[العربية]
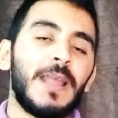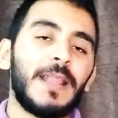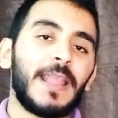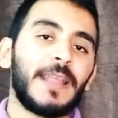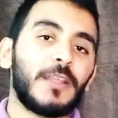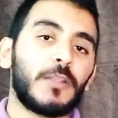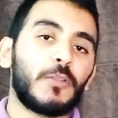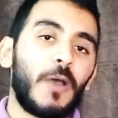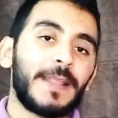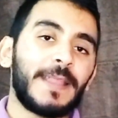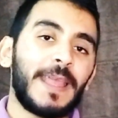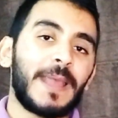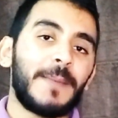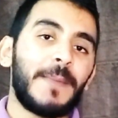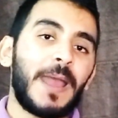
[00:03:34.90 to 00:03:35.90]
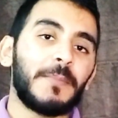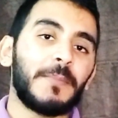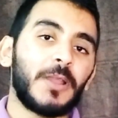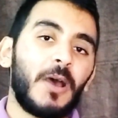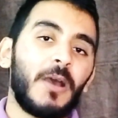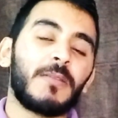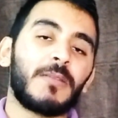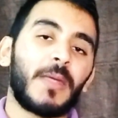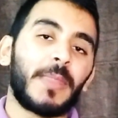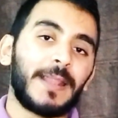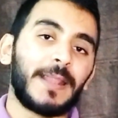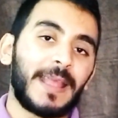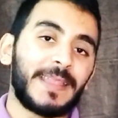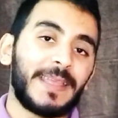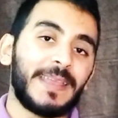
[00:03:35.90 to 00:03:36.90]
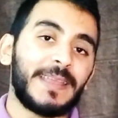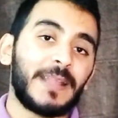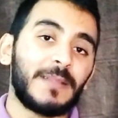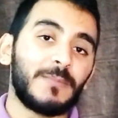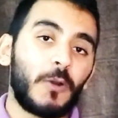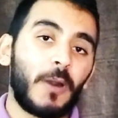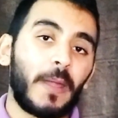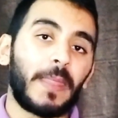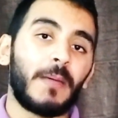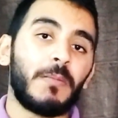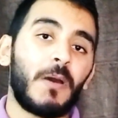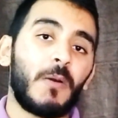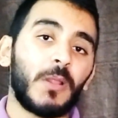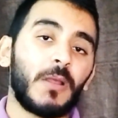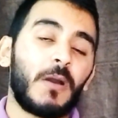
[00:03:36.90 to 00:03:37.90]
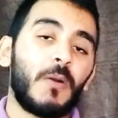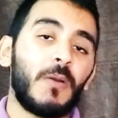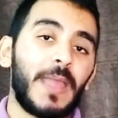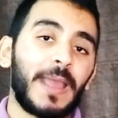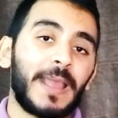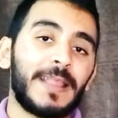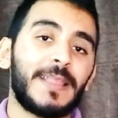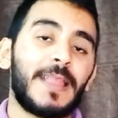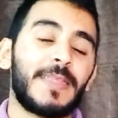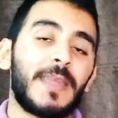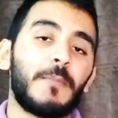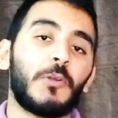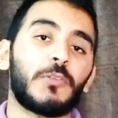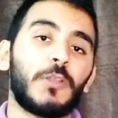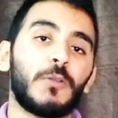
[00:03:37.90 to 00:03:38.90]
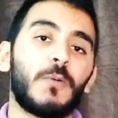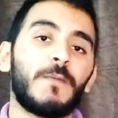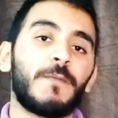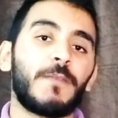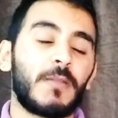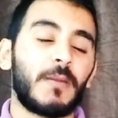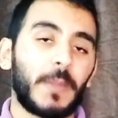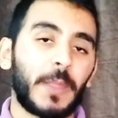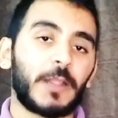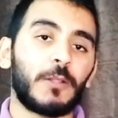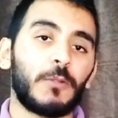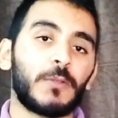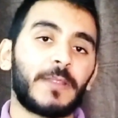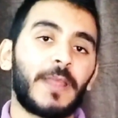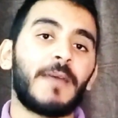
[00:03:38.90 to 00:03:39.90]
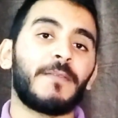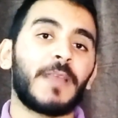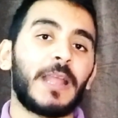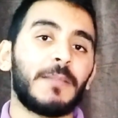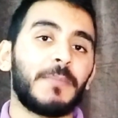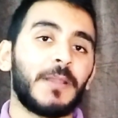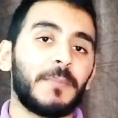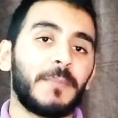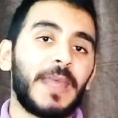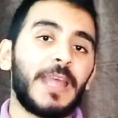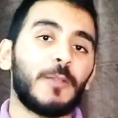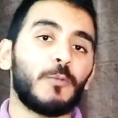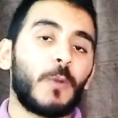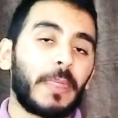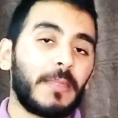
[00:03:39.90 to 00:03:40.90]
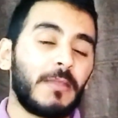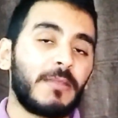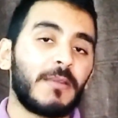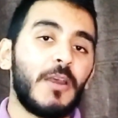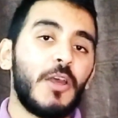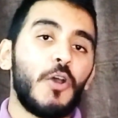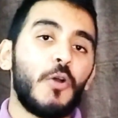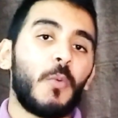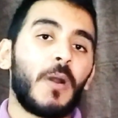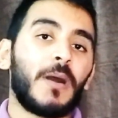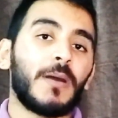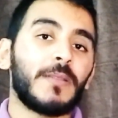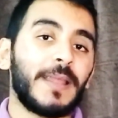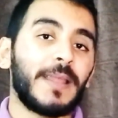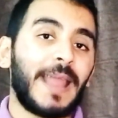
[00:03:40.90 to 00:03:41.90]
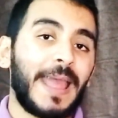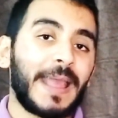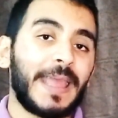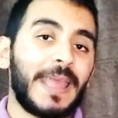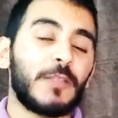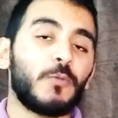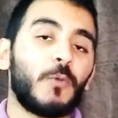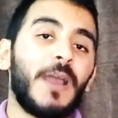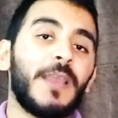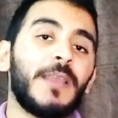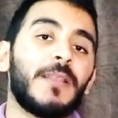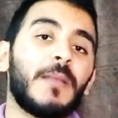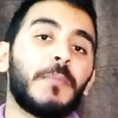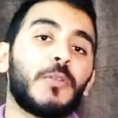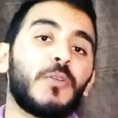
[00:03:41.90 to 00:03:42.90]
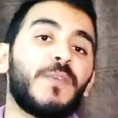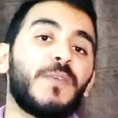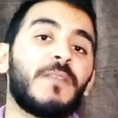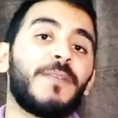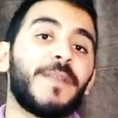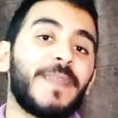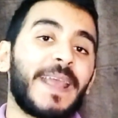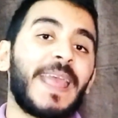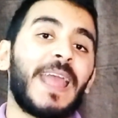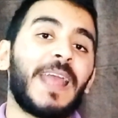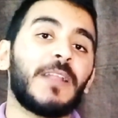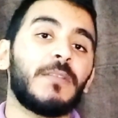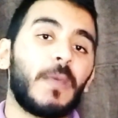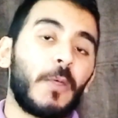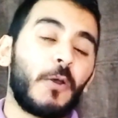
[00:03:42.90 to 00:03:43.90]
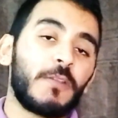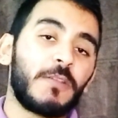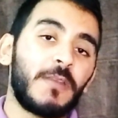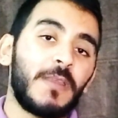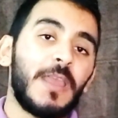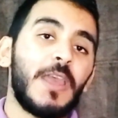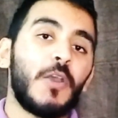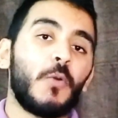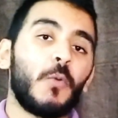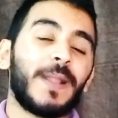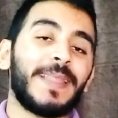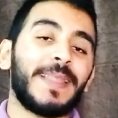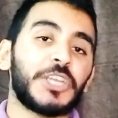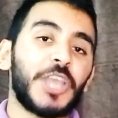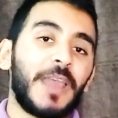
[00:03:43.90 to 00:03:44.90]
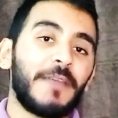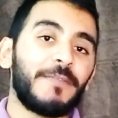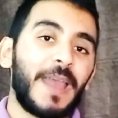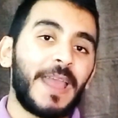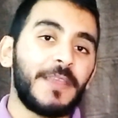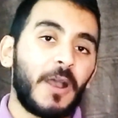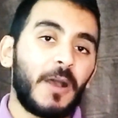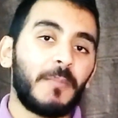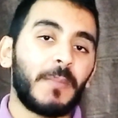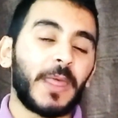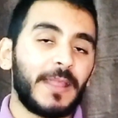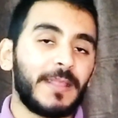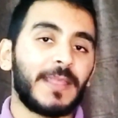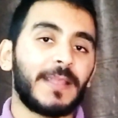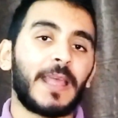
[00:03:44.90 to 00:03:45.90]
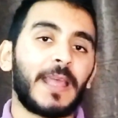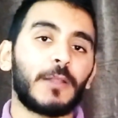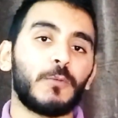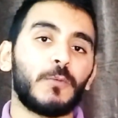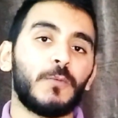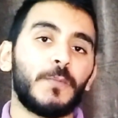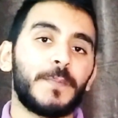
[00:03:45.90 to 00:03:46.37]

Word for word: لان الدعاء ده يا جماعه من اكثر الادعيه المجربه والقويه جدا زي ما قلت لكم في الثمرات اللي قلتها في جلب المال والرزق وقضاء الحاجات وايضا بتفيد في النجاح الدراسي والنجاح في اي امر انت داخله